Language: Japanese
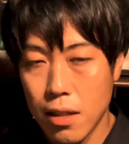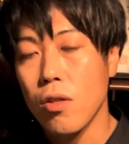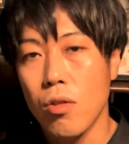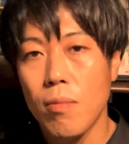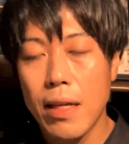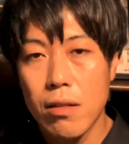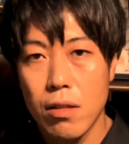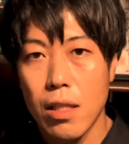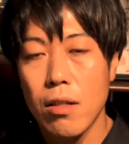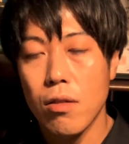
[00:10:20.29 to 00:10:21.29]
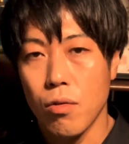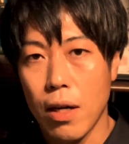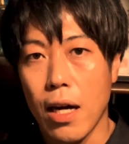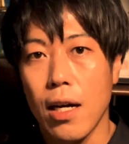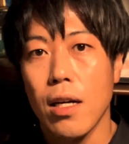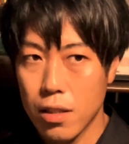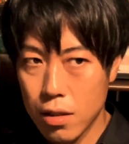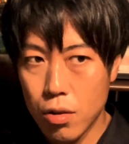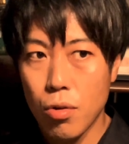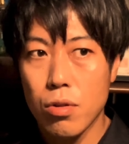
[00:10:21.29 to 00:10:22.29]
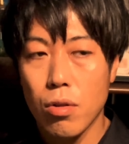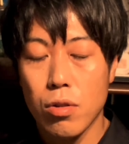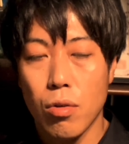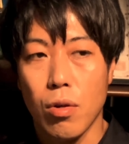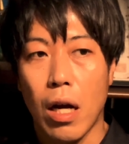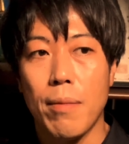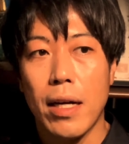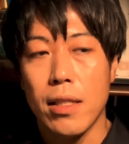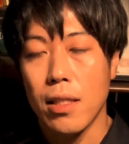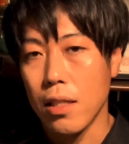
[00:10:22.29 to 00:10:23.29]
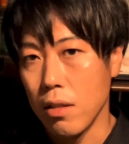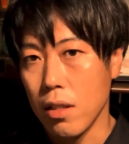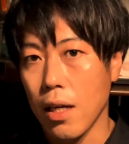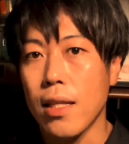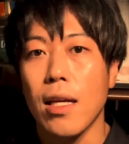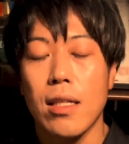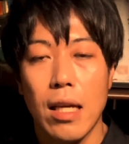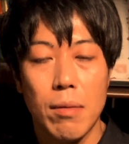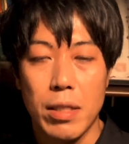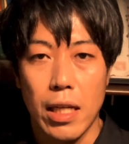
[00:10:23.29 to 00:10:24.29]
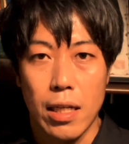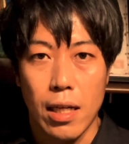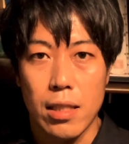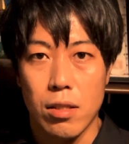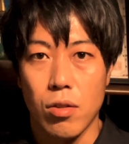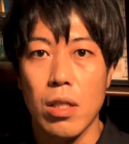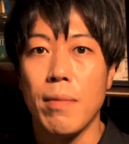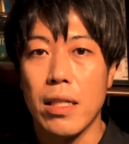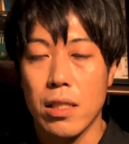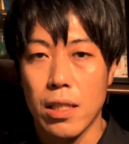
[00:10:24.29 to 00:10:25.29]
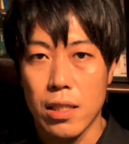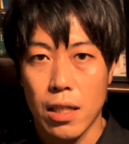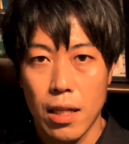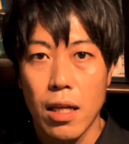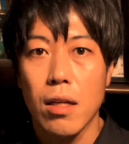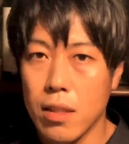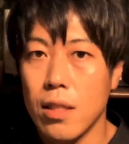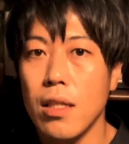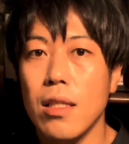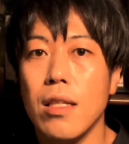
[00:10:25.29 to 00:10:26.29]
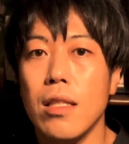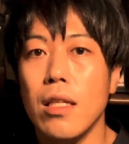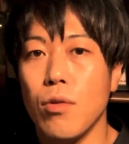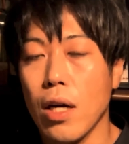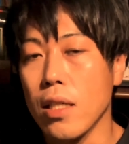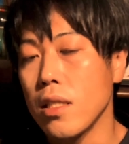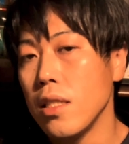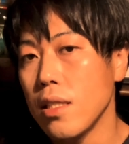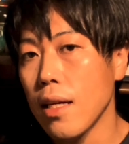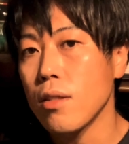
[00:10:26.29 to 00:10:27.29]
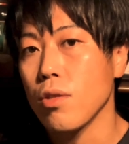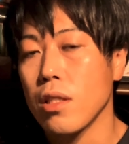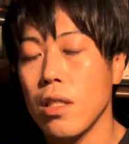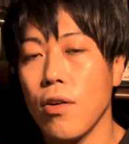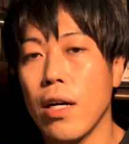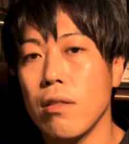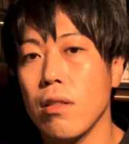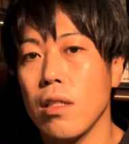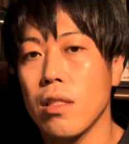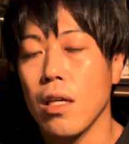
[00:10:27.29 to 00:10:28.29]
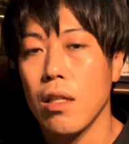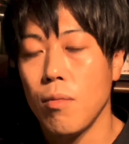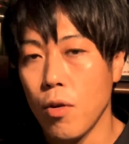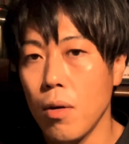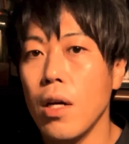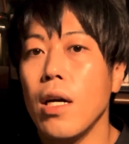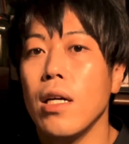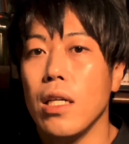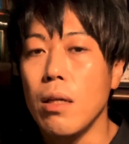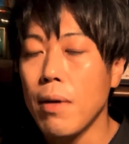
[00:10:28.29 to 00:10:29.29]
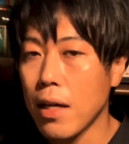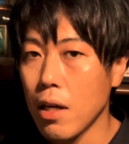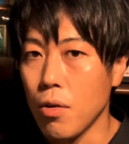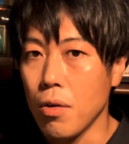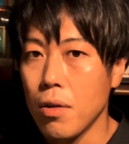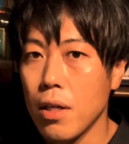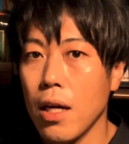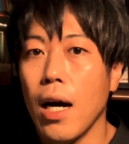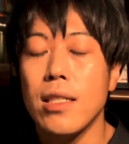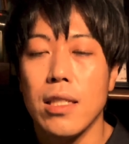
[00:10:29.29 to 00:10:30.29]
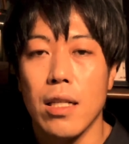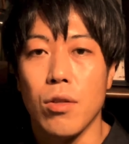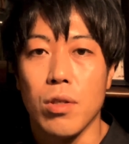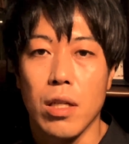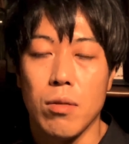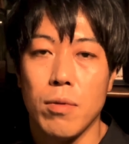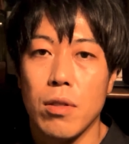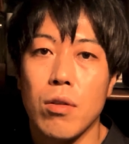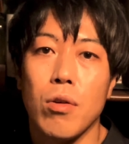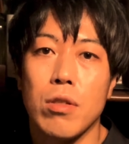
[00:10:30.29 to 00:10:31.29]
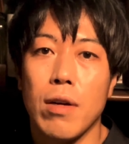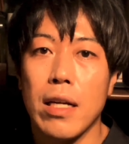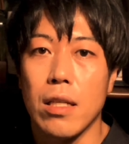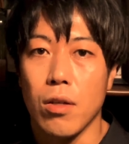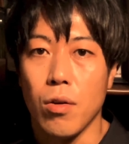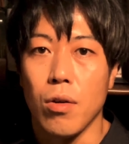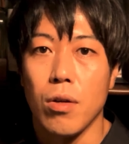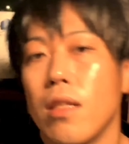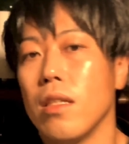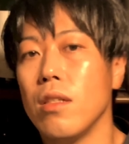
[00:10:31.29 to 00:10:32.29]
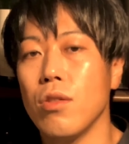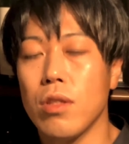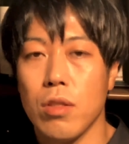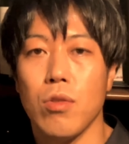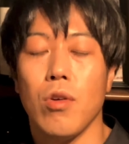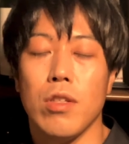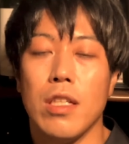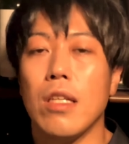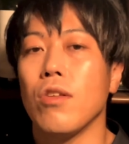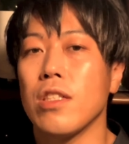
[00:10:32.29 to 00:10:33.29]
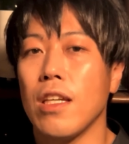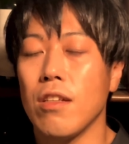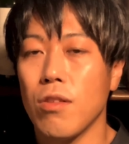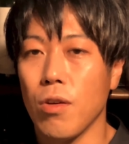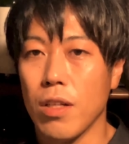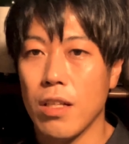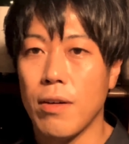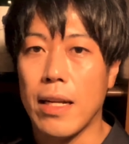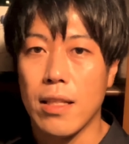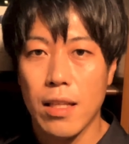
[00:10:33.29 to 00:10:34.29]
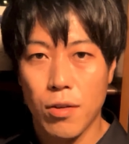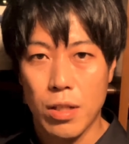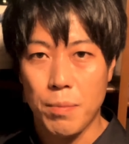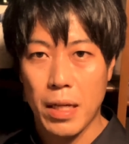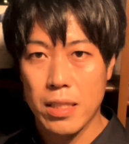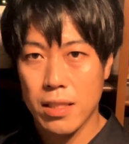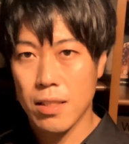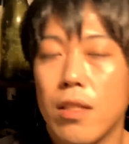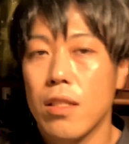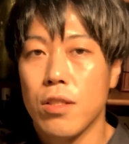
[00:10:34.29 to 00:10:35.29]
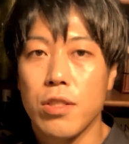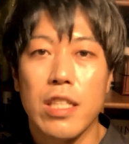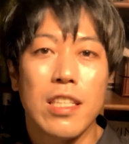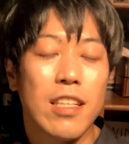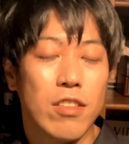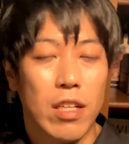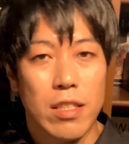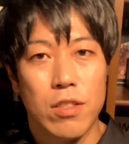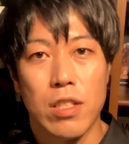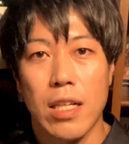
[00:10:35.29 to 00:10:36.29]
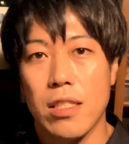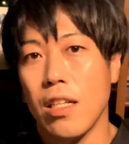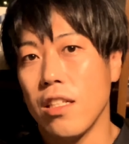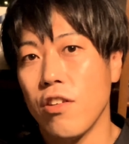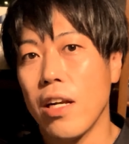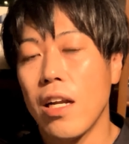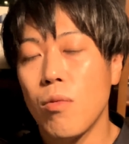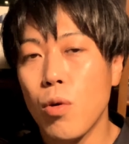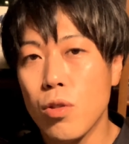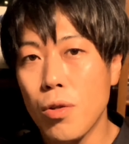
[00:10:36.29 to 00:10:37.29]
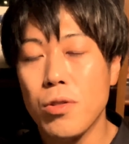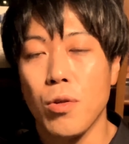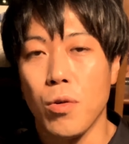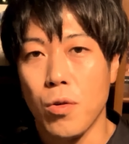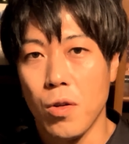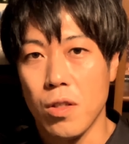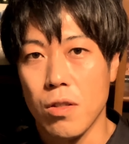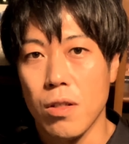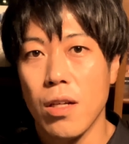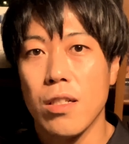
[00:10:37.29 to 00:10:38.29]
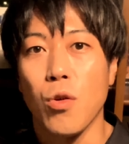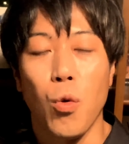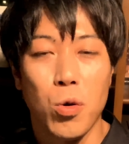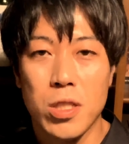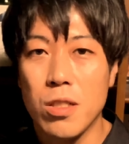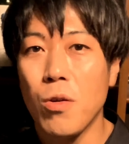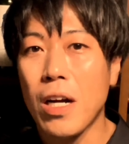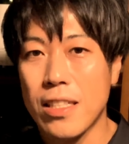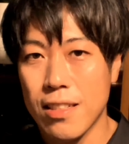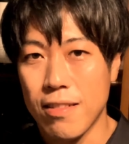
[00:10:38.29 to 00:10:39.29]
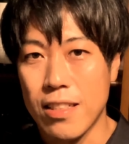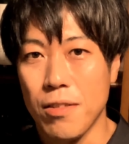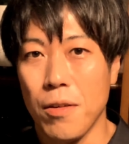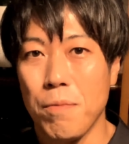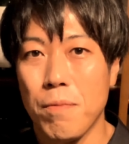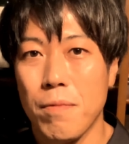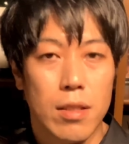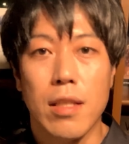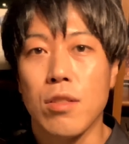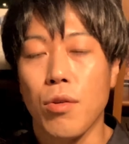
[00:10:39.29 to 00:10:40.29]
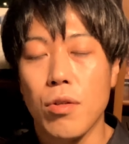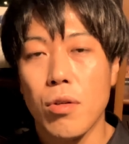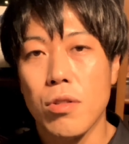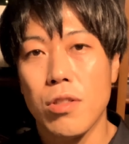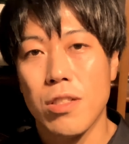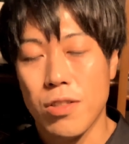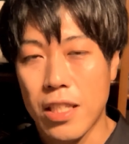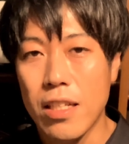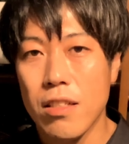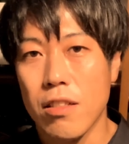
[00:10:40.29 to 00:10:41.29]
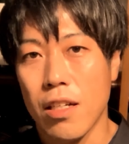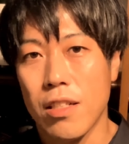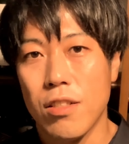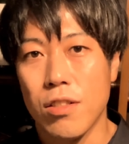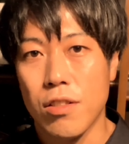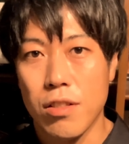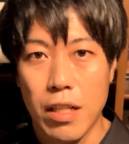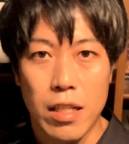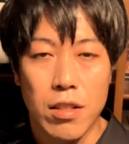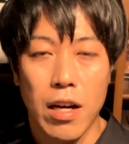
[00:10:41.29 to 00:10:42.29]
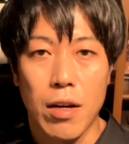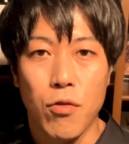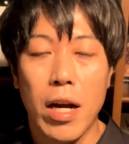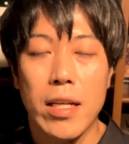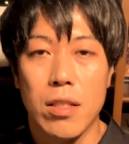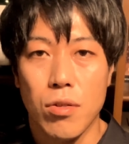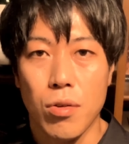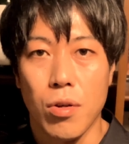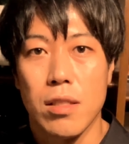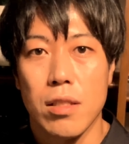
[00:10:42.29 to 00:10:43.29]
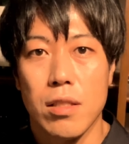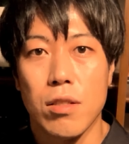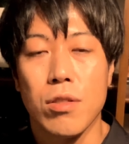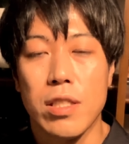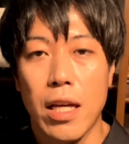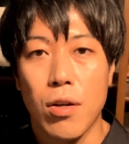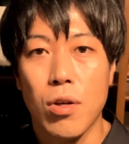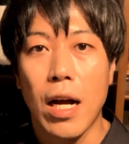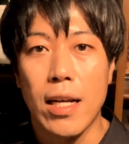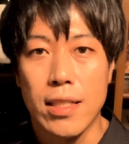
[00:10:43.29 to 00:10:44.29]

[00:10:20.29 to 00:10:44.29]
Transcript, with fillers: ドメーヌっていうのは、醸造所を構えている畑みたいな感じのイメージですかねDDD は小さい組織ではあるんですけれども今なおアジアにおけるブルゴーニュワインの流通をリードしていると言われておりますそして1998年にはラボルド城を購入そうお城を買っちゃうんですよでその翌年の1999年にはワインの熟成を開